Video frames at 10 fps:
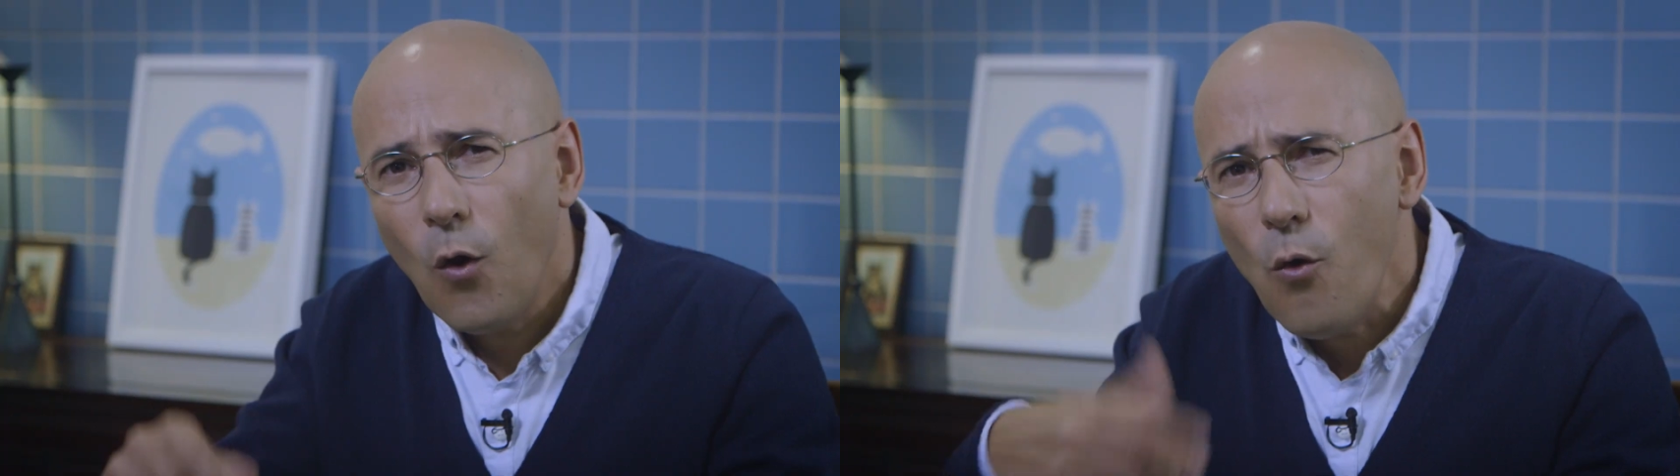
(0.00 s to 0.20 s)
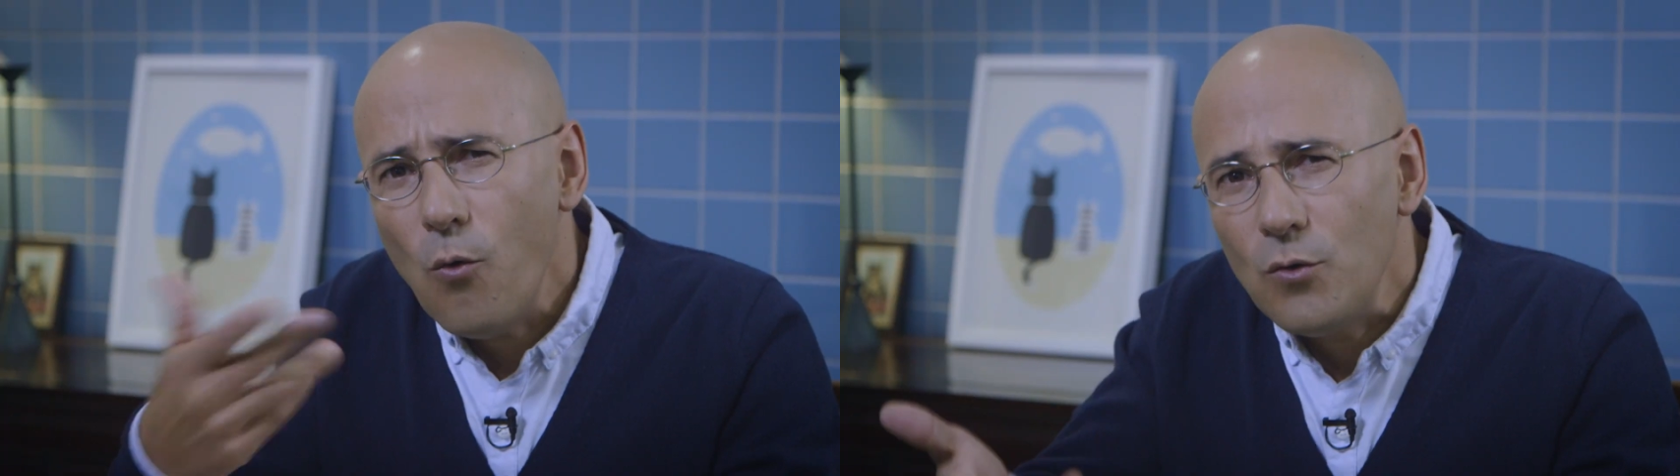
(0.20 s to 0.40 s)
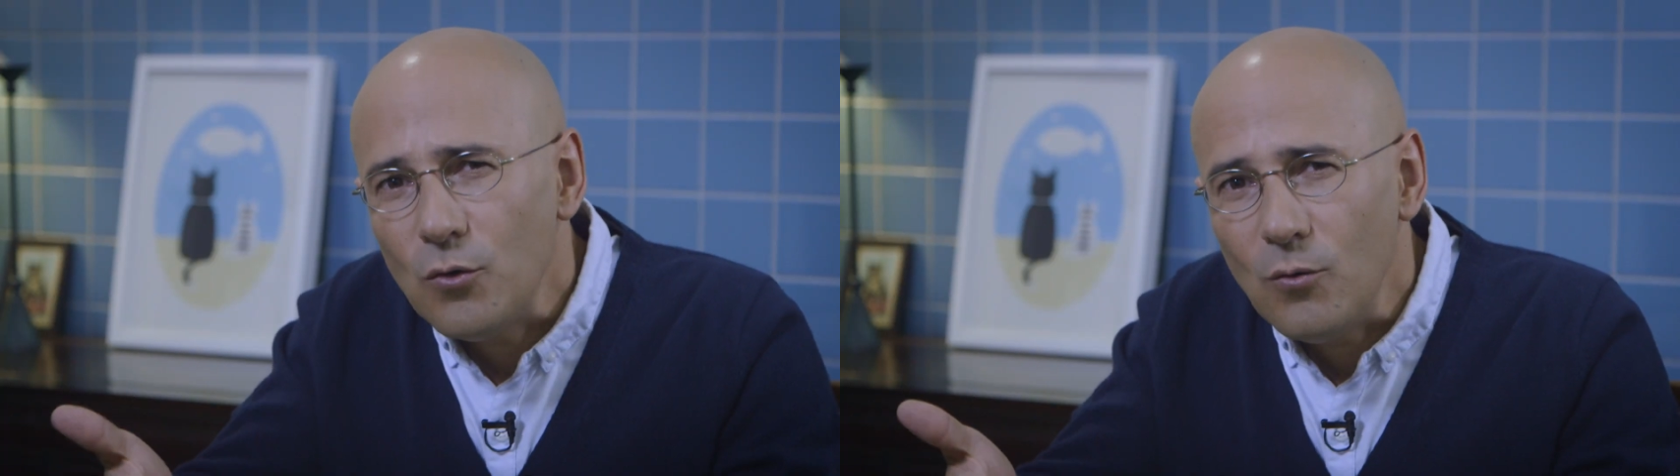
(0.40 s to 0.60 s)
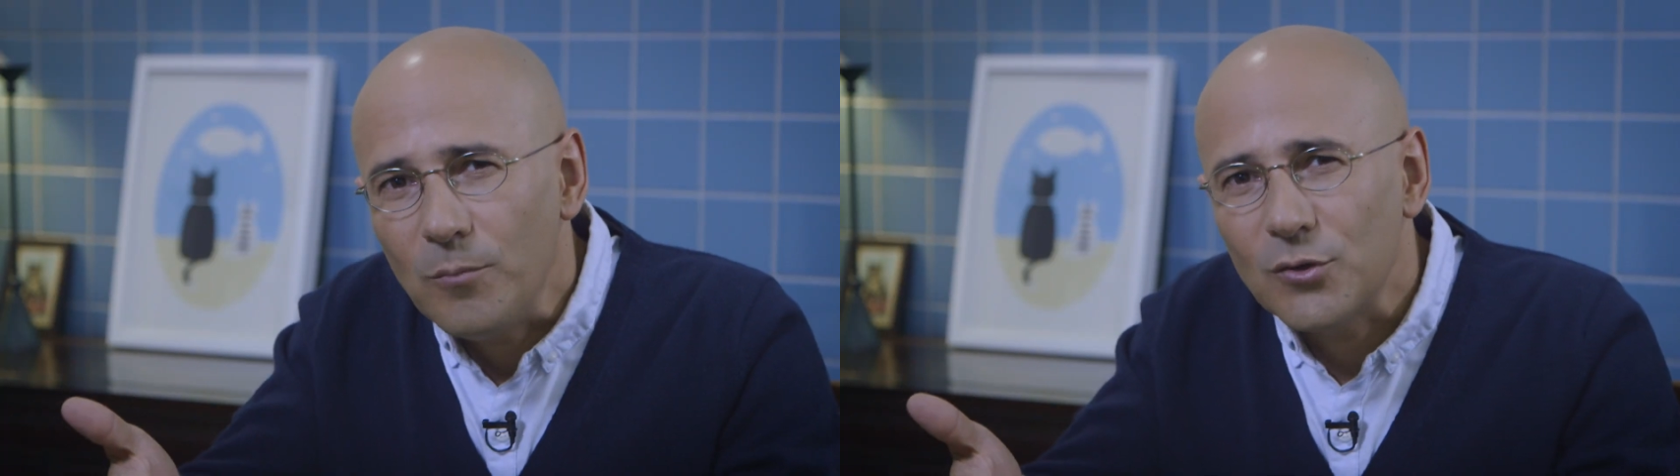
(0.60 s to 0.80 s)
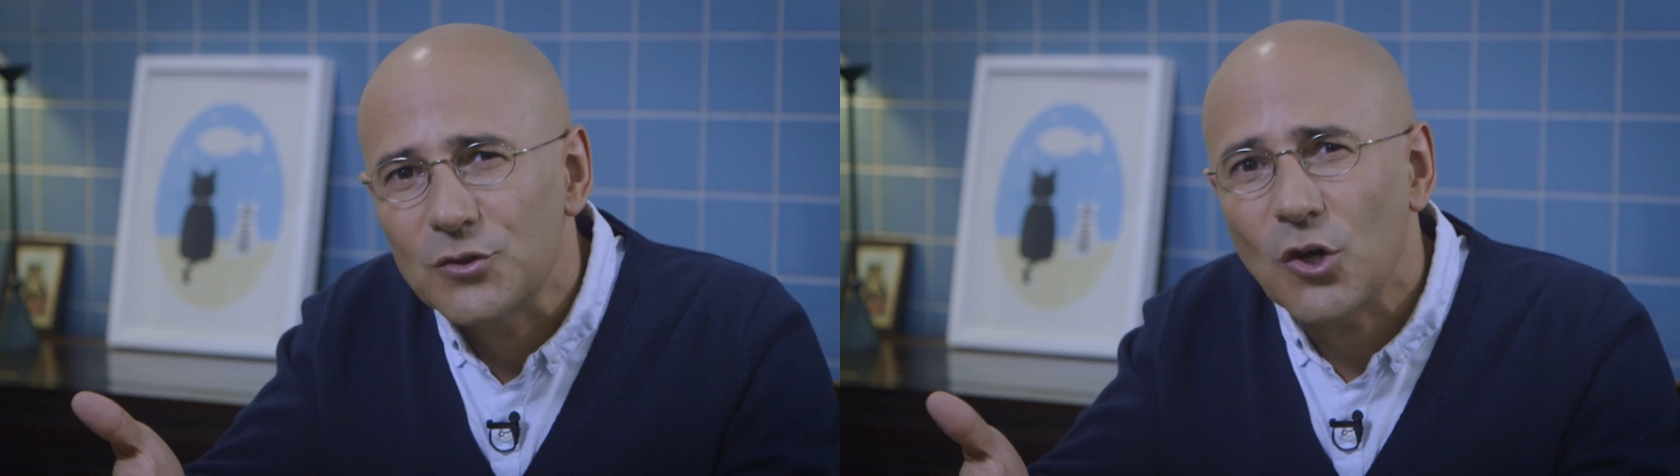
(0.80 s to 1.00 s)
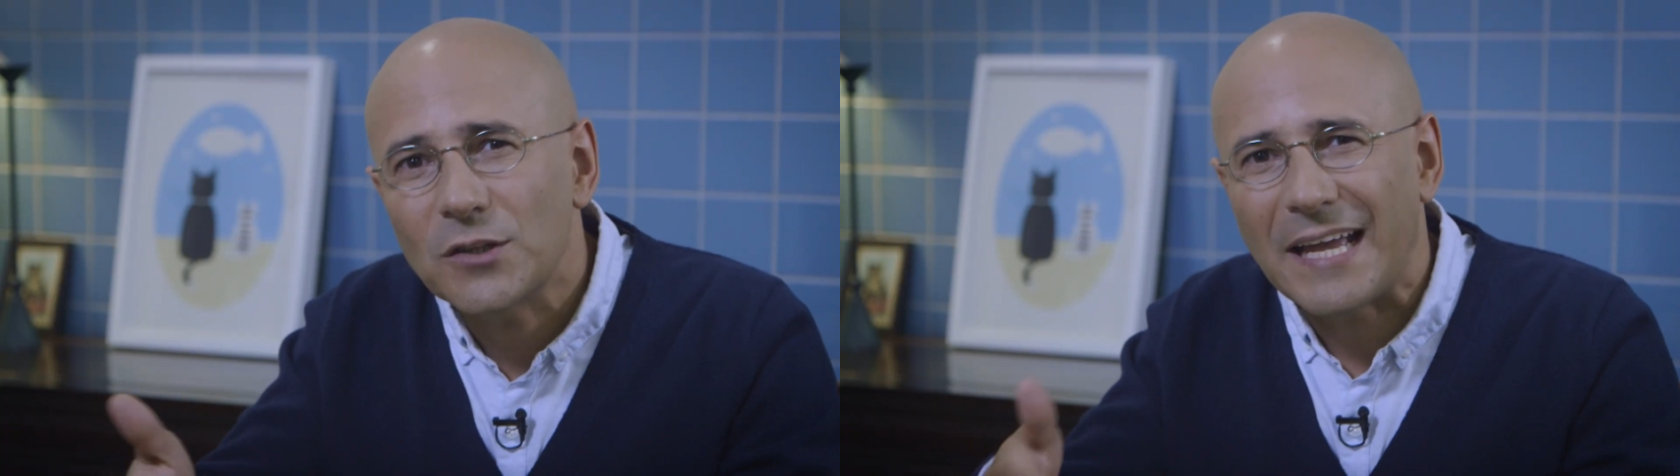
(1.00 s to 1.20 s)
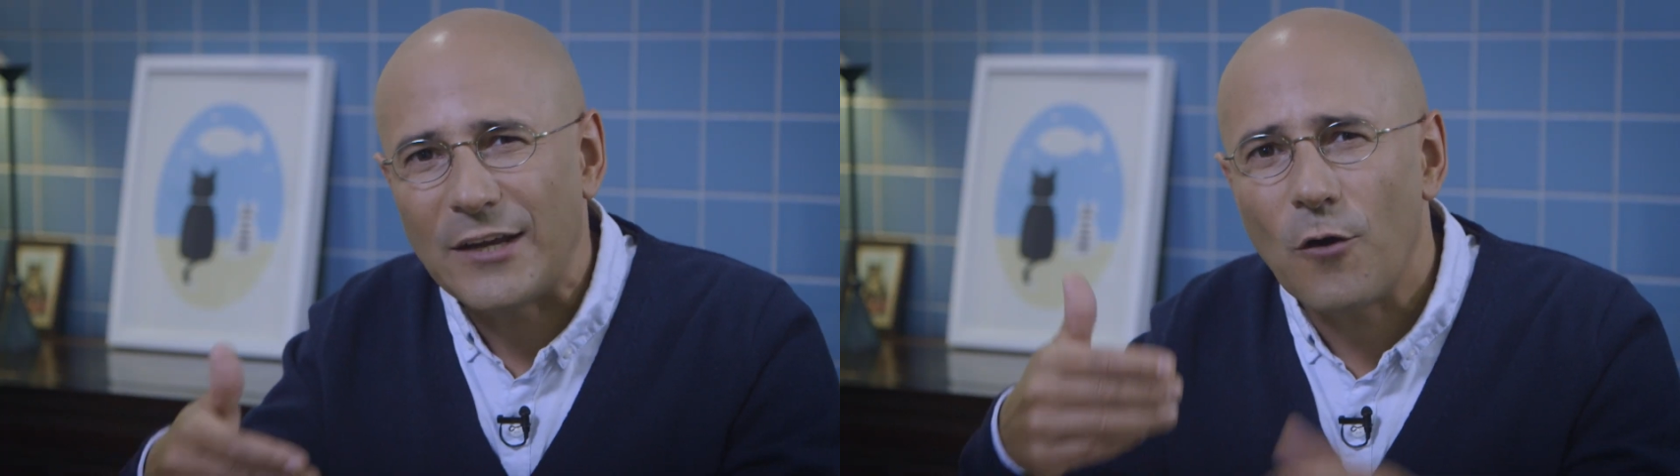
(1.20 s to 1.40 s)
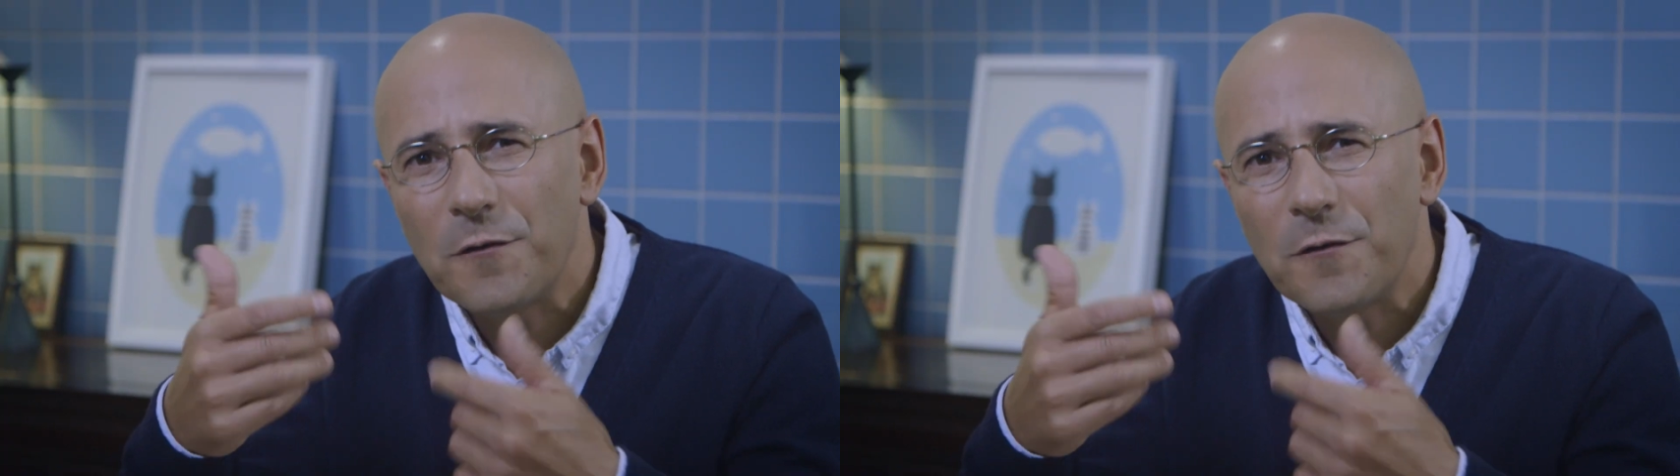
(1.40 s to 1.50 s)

Ou o número só tem